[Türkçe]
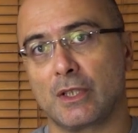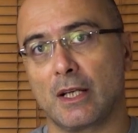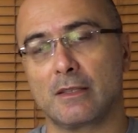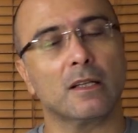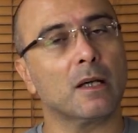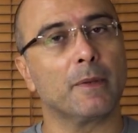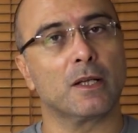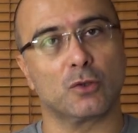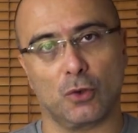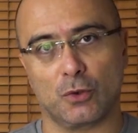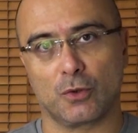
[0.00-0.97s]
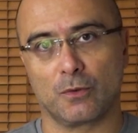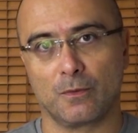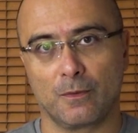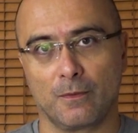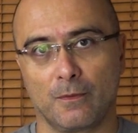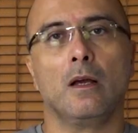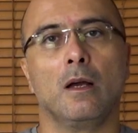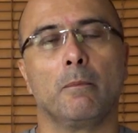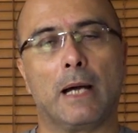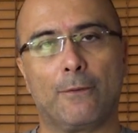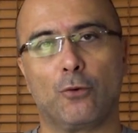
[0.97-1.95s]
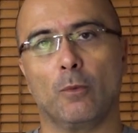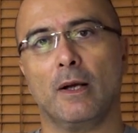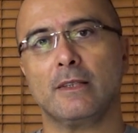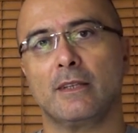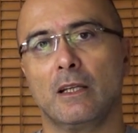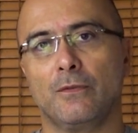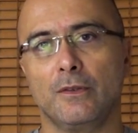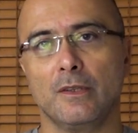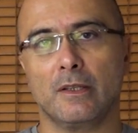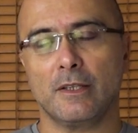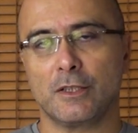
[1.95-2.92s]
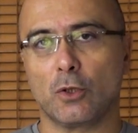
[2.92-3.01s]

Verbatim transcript: içerisinden haberiniz olsun. Performans tarafındaki